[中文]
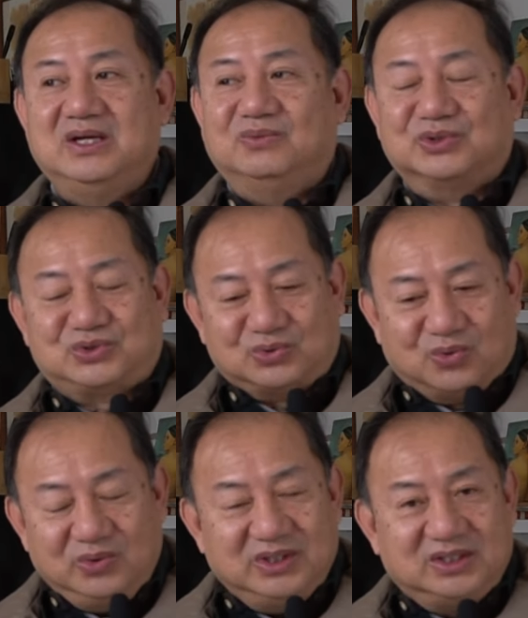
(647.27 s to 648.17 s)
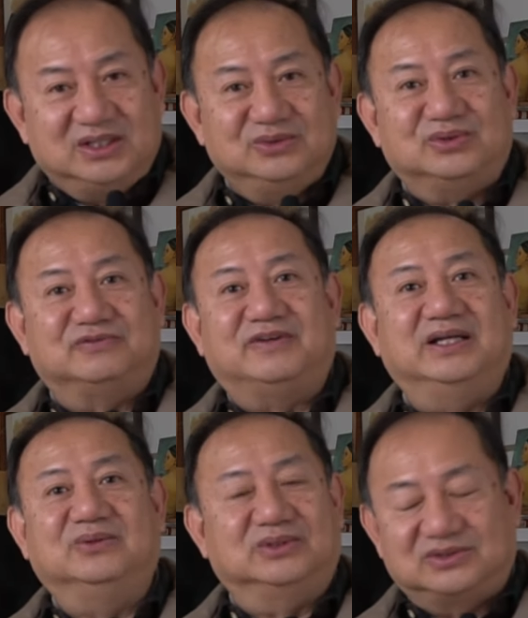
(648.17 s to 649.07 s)
我所有的歌曲的
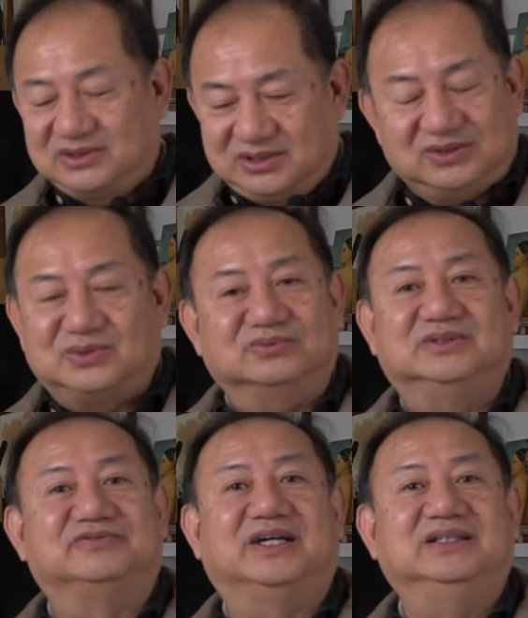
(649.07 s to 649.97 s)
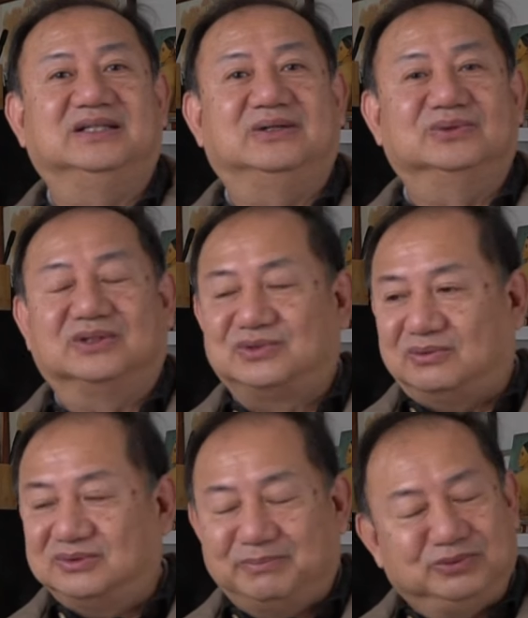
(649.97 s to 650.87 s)
翻译，我都是自己重新翻译的，我都
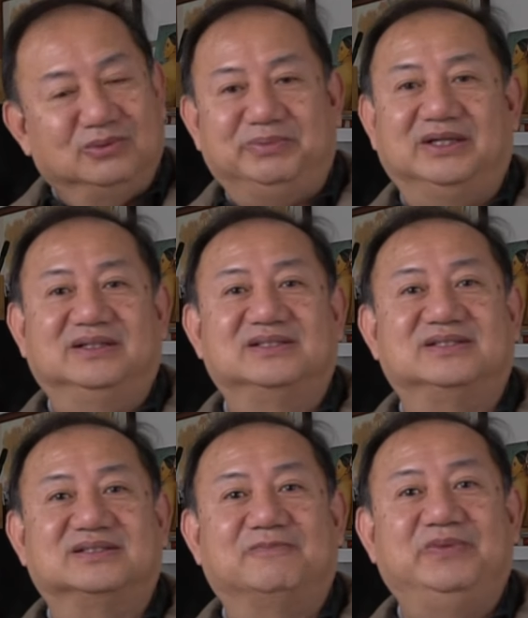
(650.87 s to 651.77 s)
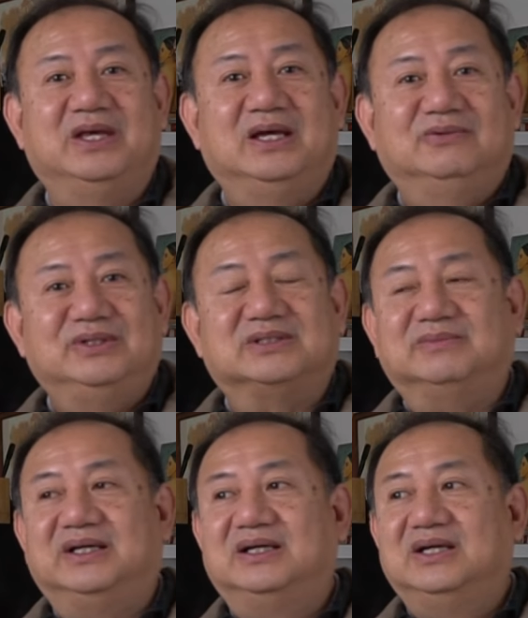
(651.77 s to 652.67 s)
从来不用别人的词。为什
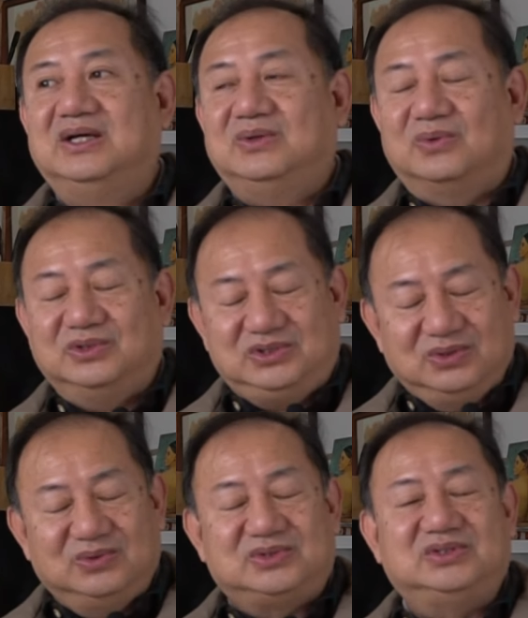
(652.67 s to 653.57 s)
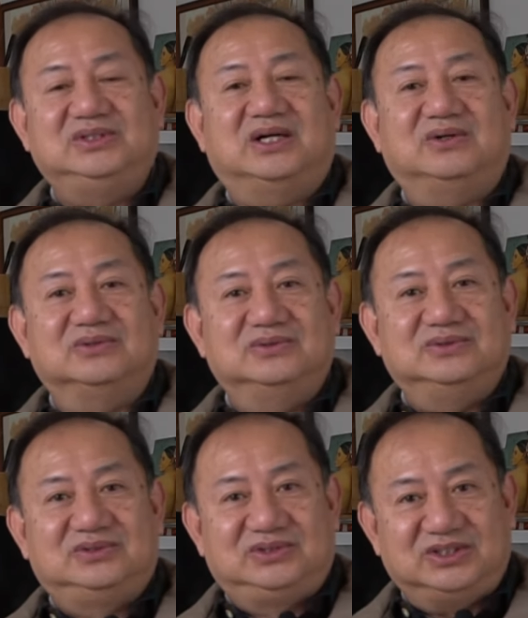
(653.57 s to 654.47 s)
么呢？我就是要
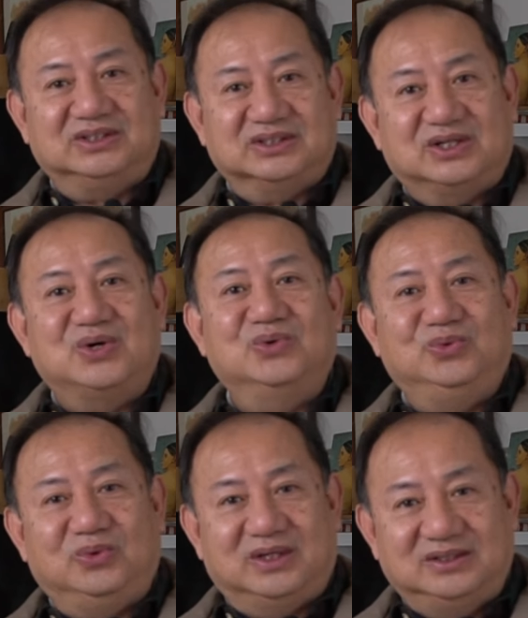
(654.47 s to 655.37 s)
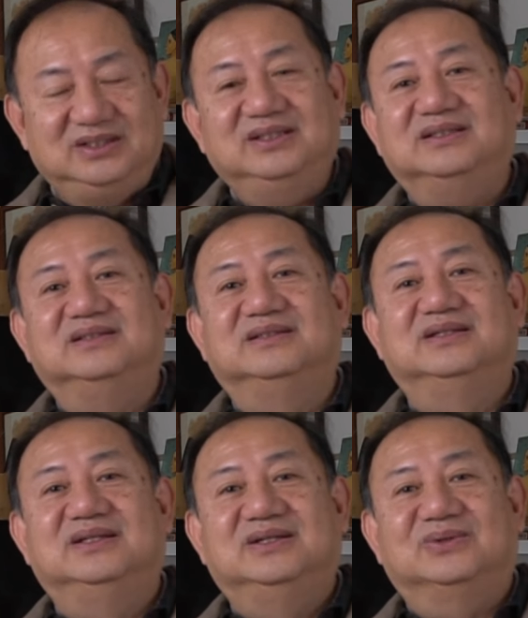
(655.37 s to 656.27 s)
紧扣原意。
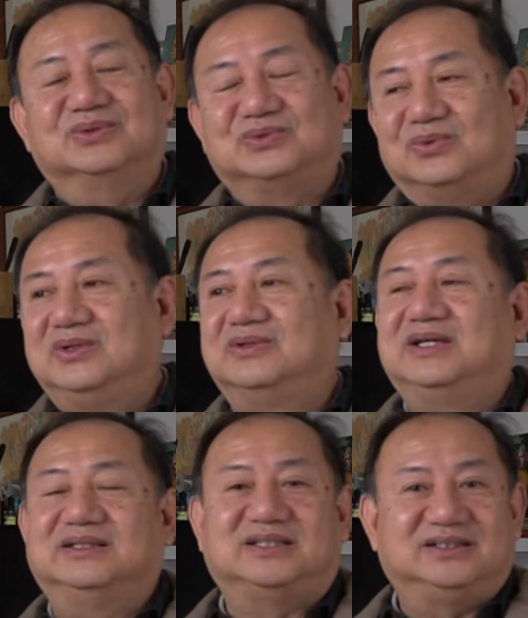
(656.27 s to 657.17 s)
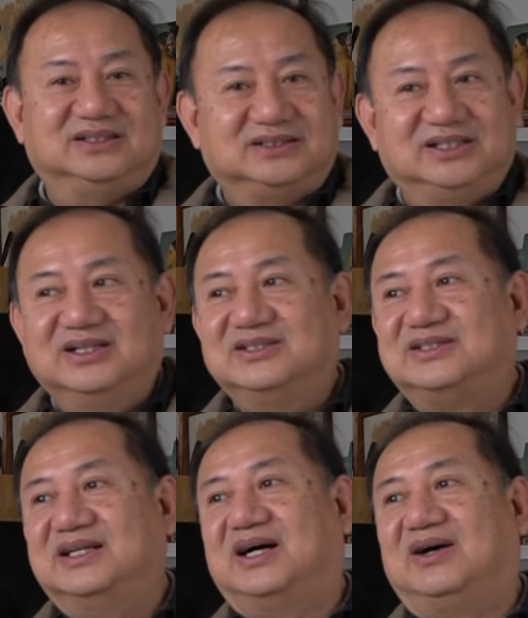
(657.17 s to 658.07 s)
我所有的看唱那个歌
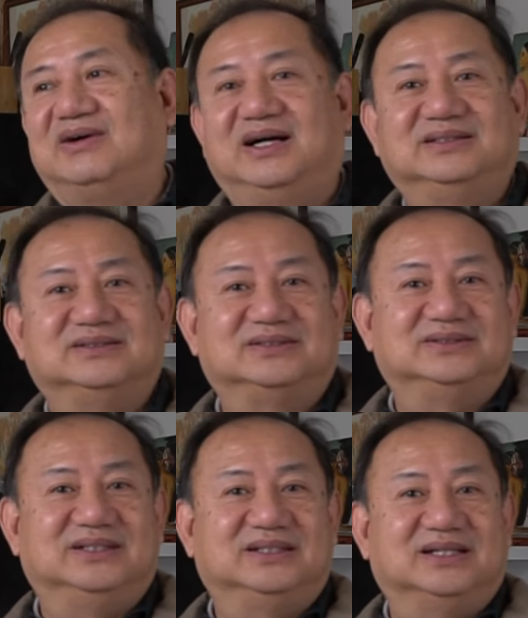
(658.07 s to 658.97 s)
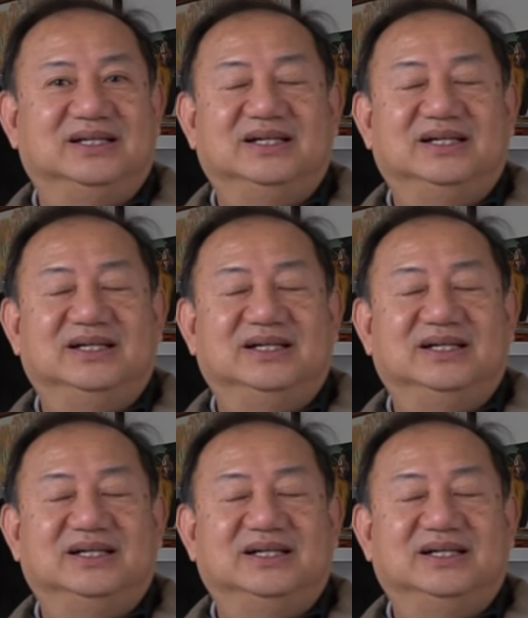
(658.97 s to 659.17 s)
词也好啊，就是那个